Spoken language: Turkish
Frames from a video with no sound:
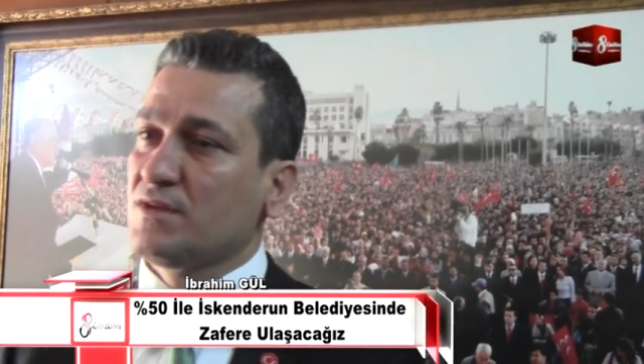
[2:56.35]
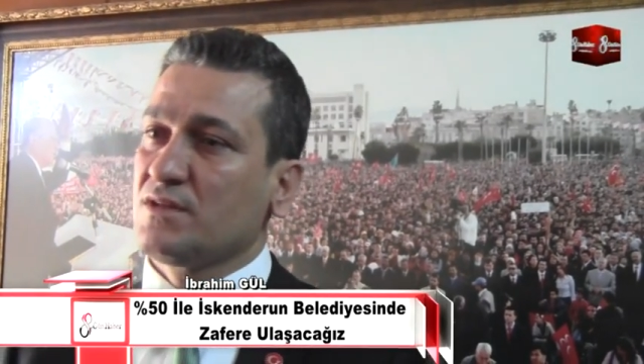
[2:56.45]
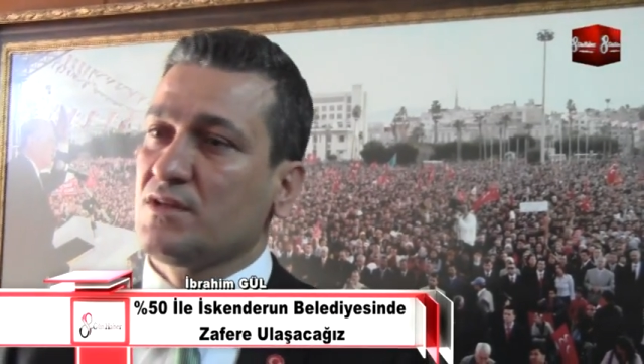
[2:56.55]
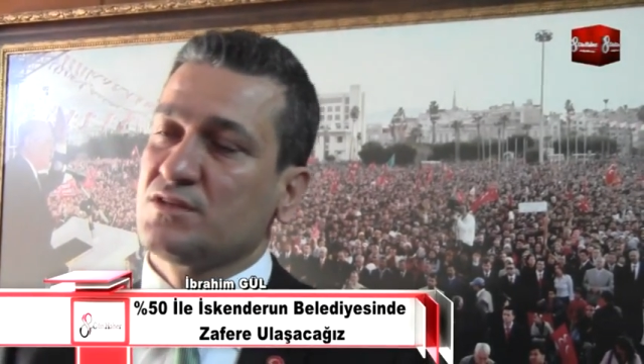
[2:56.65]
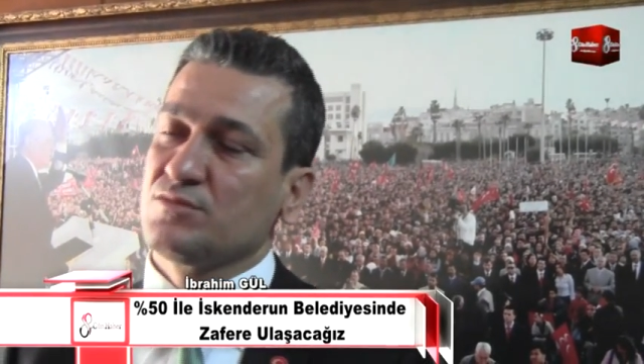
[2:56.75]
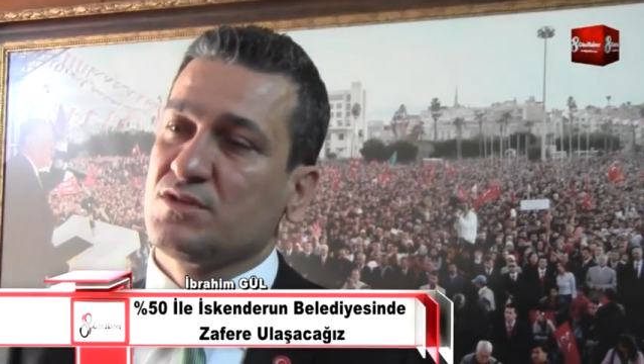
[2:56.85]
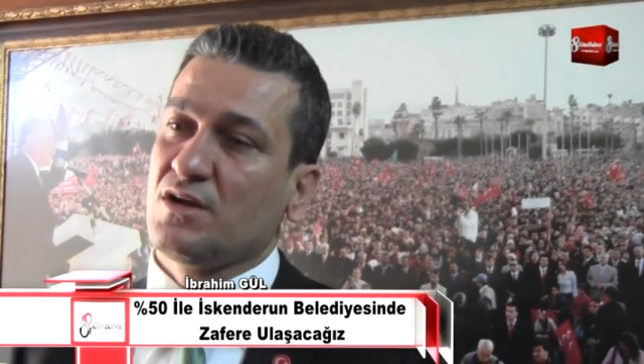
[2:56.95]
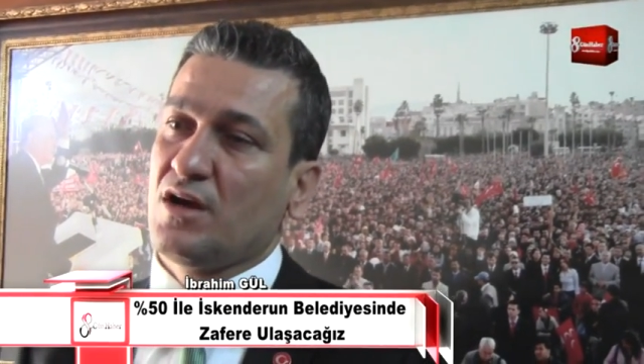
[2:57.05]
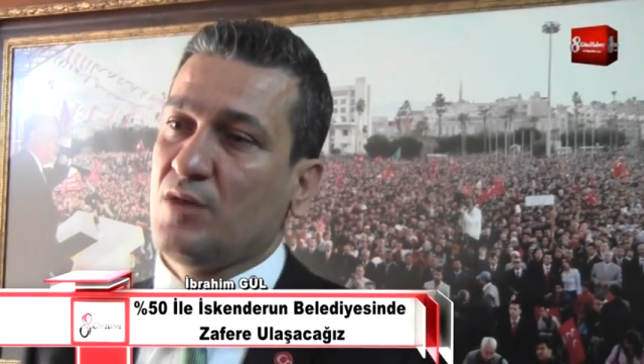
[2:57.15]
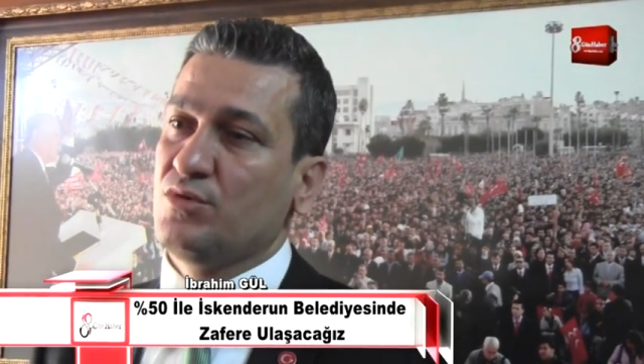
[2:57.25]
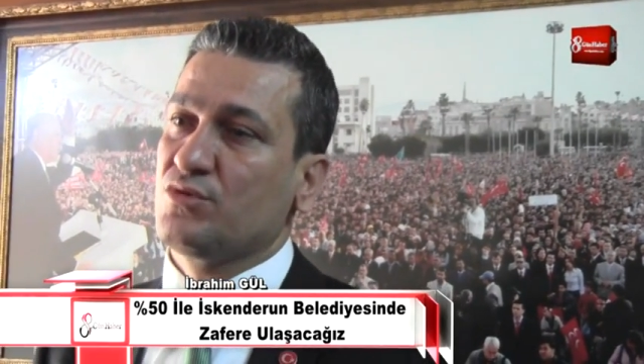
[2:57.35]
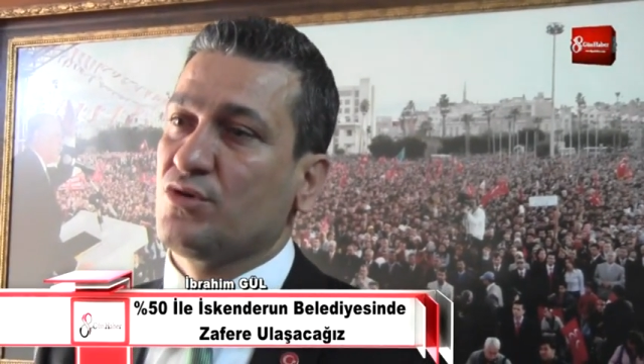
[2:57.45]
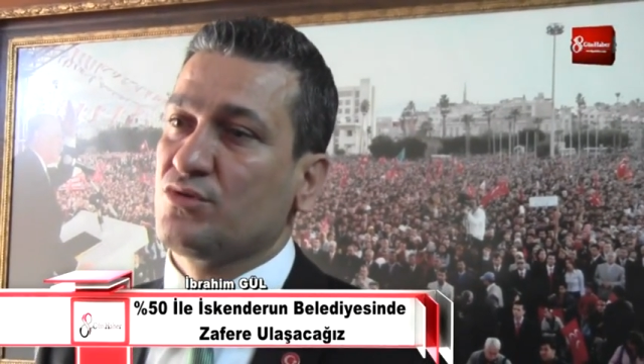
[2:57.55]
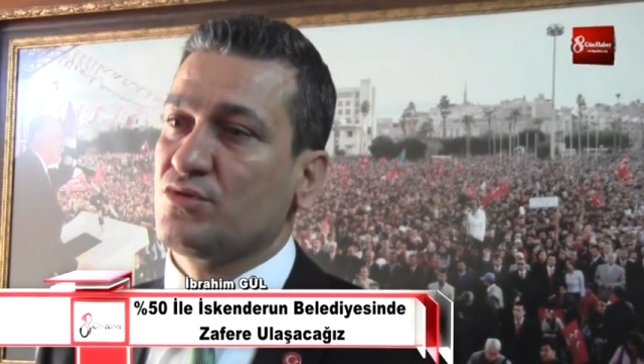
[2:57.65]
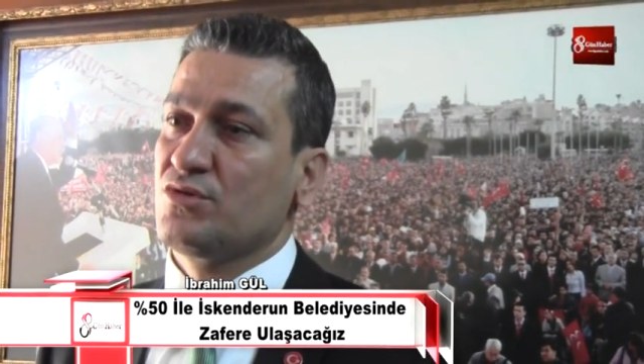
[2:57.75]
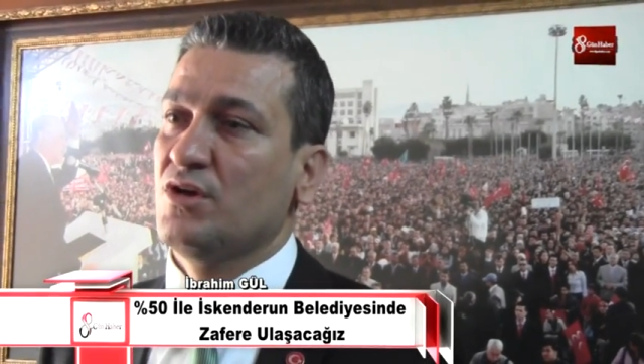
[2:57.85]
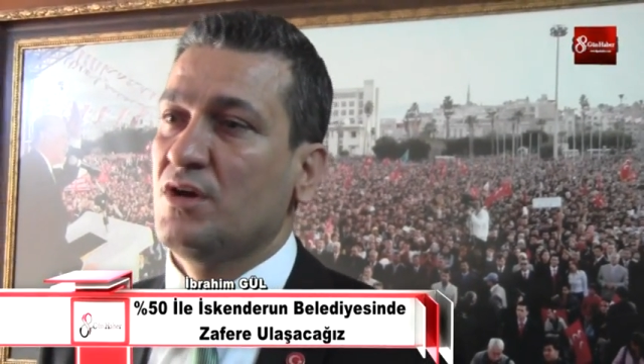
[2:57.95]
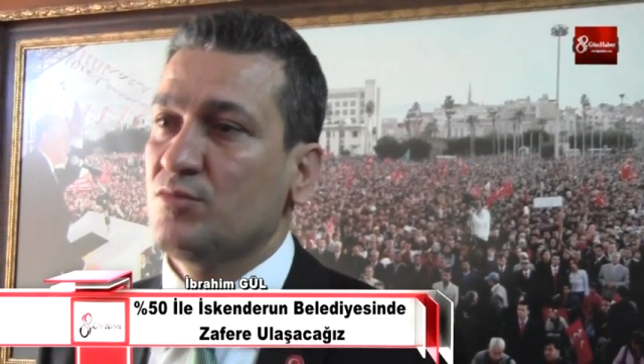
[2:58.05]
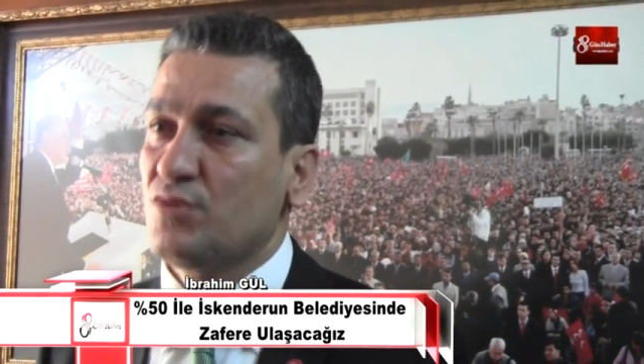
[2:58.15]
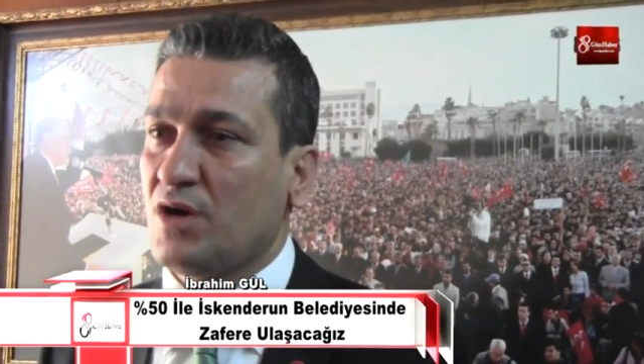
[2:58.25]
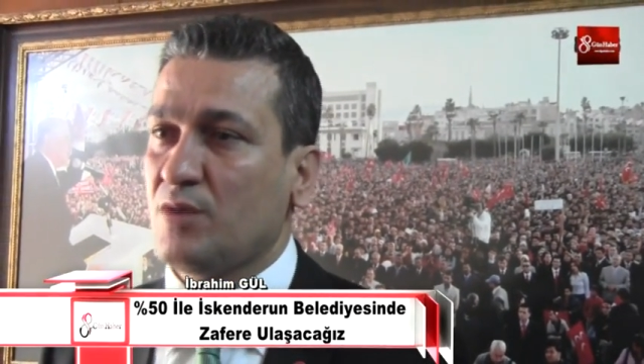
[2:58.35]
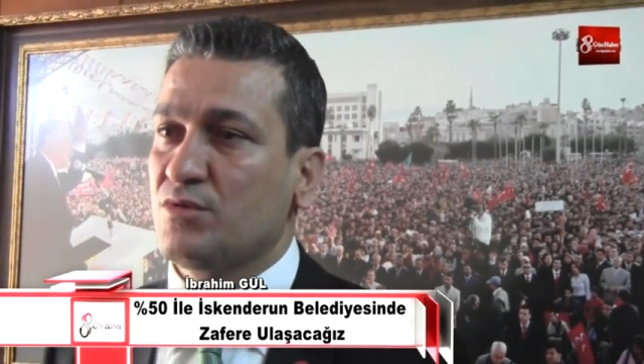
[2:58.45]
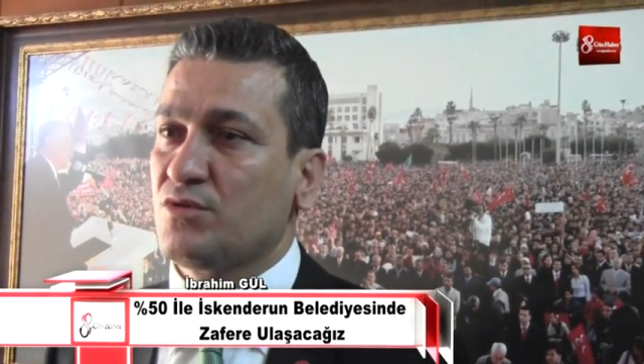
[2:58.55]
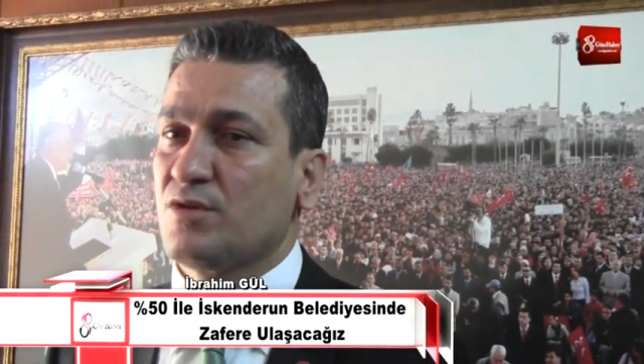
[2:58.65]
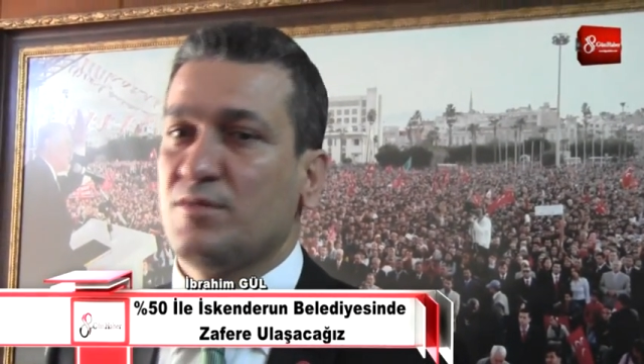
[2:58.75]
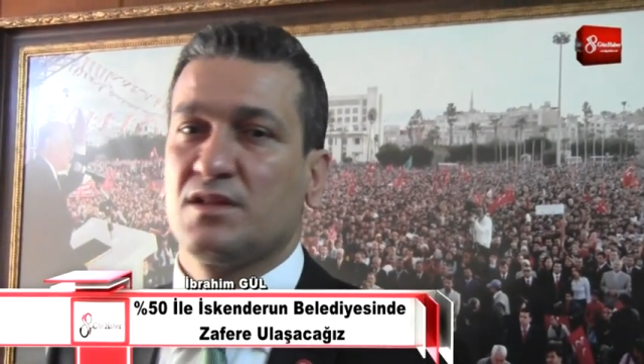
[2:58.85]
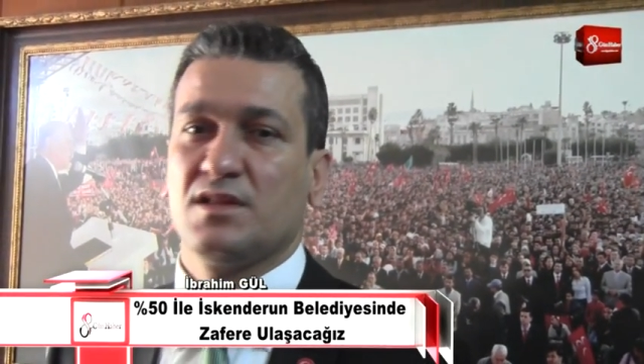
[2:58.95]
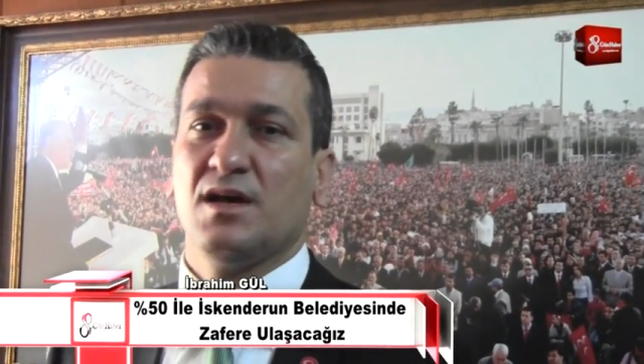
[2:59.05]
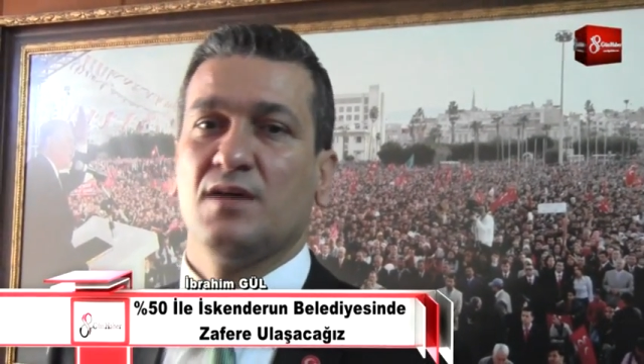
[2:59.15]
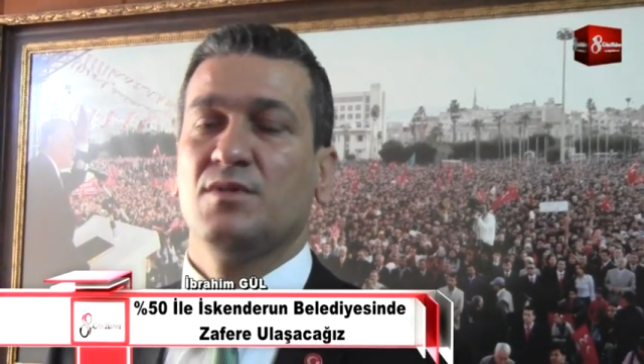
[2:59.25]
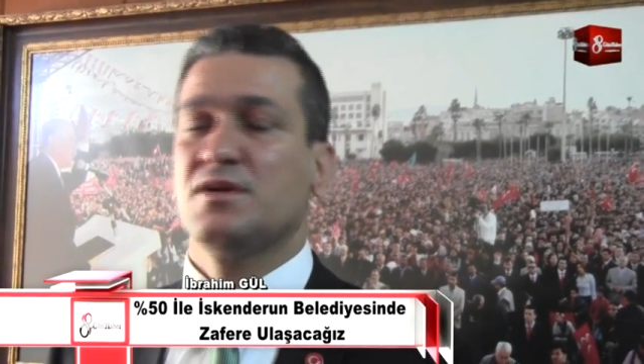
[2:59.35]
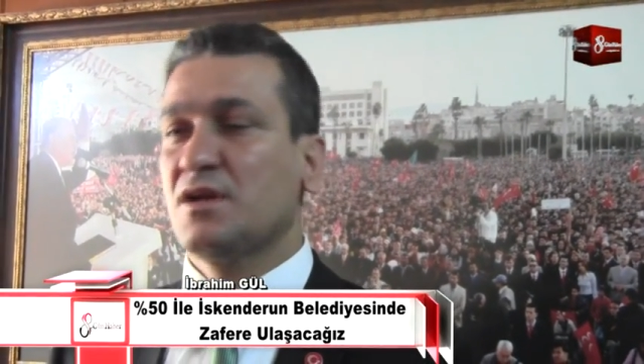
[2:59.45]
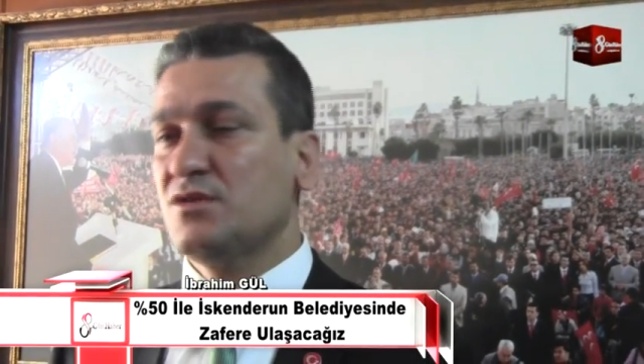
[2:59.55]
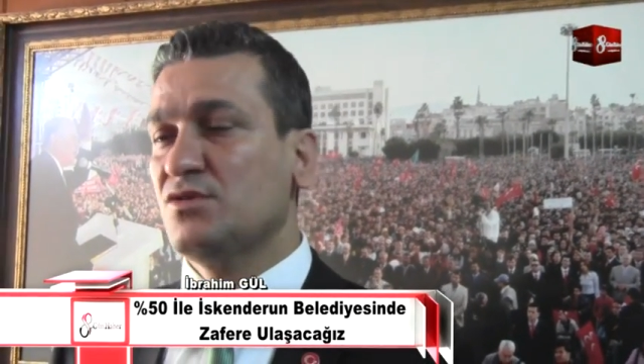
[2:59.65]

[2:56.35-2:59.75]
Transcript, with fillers: Vatandaşımızdan kabul gördük. Bu kabul görmekte ve